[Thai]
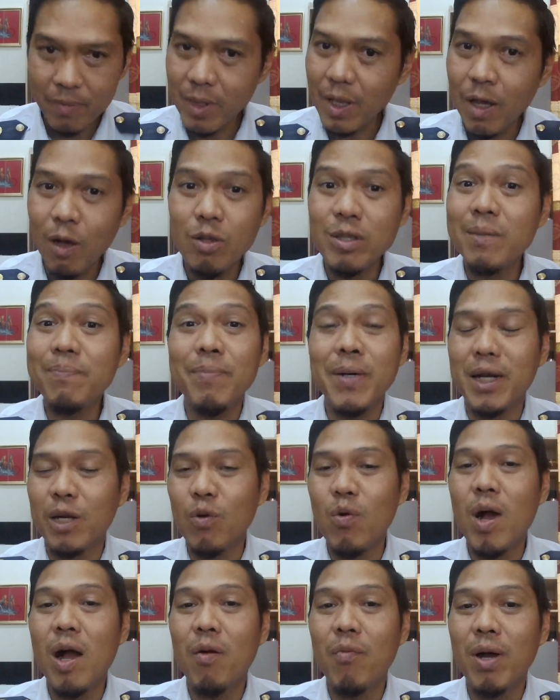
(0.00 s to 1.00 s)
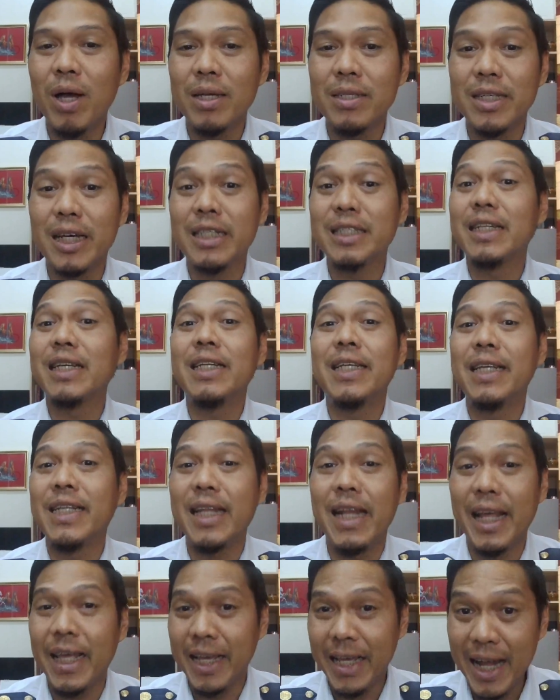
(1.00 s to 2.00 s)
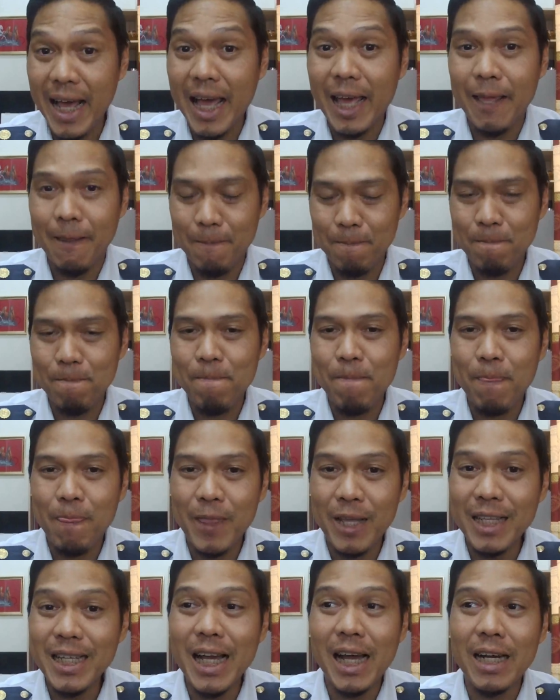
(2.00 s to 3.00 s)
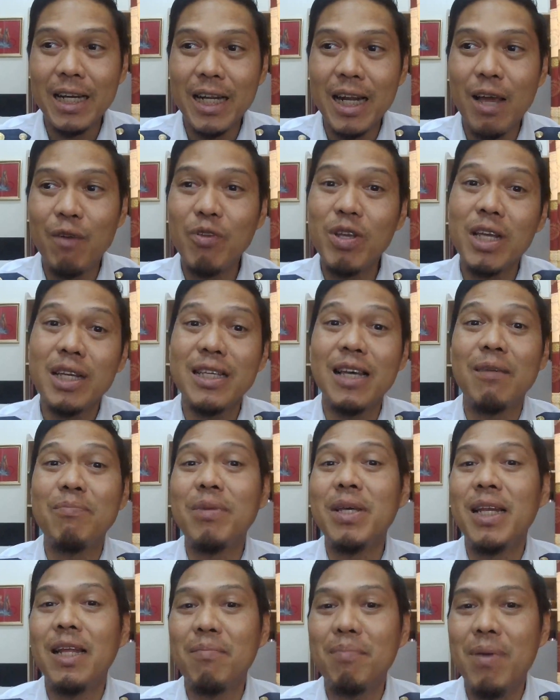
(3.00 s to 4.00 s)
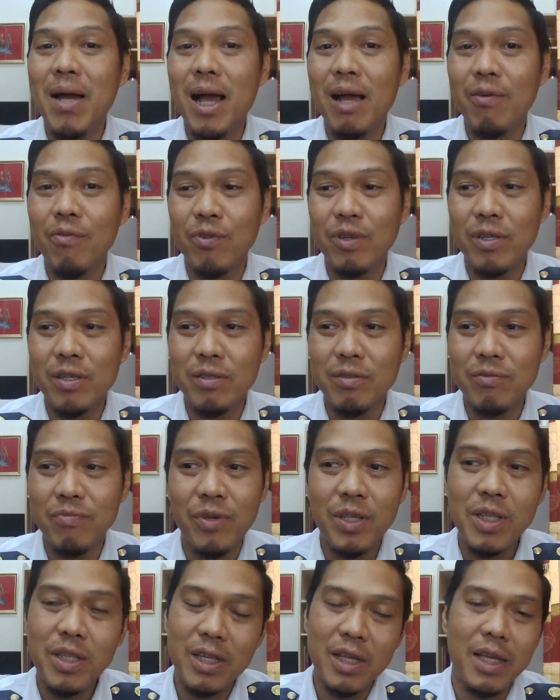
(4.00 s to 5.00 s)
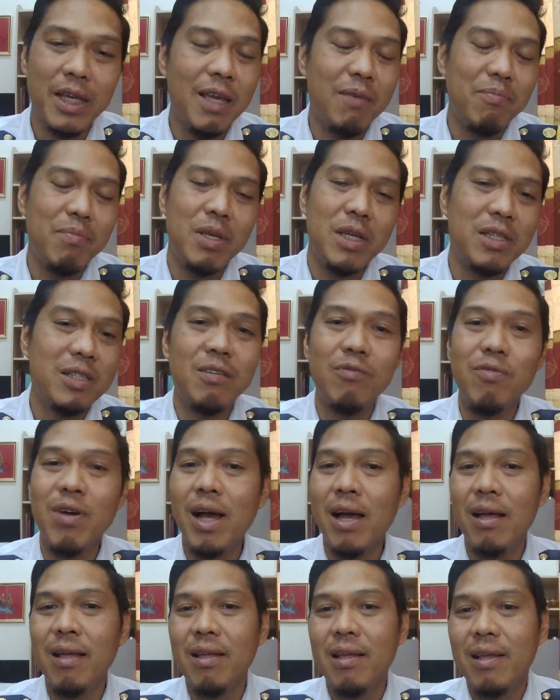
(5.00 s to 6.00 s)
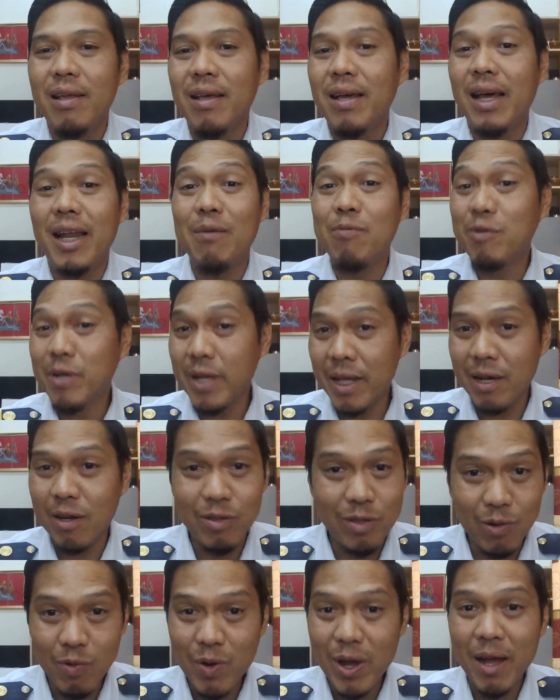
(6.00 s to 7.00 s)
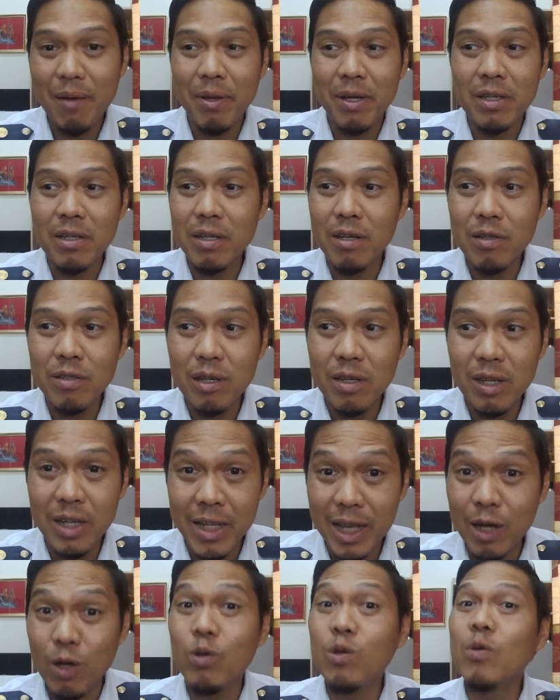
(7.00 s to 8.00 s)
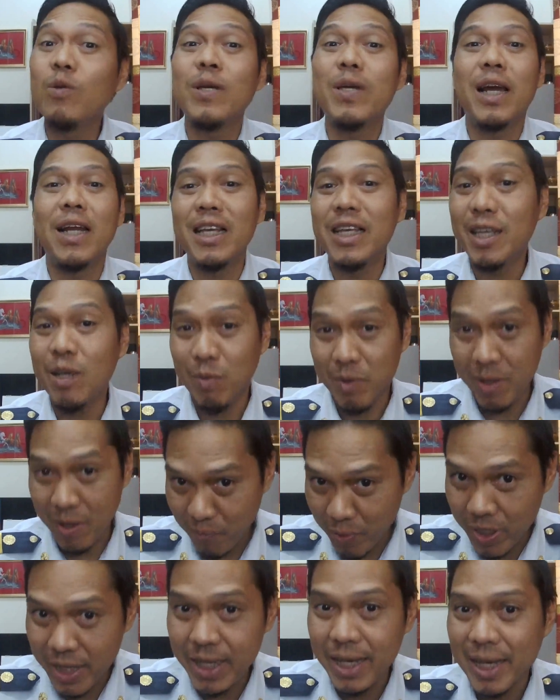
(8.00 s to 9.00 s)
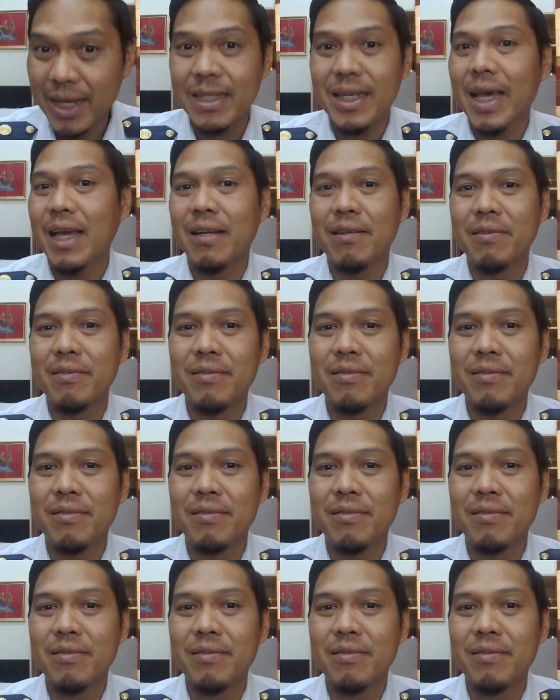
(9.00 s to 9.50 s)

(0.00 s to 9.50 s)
เขาจะเปิดกว้างว่าฉันจะเรียนอะไรก็ได้ฉันอยากเรียนวิทยาศาสตร์มีอะไรบ้างพิสิเคมีชีวะอะไรพวกนี้เขาจะว่าไปคือเขาจะเรียนรู้ทุกอย่างที่เกี่ยวกับวิทยาศาสตร์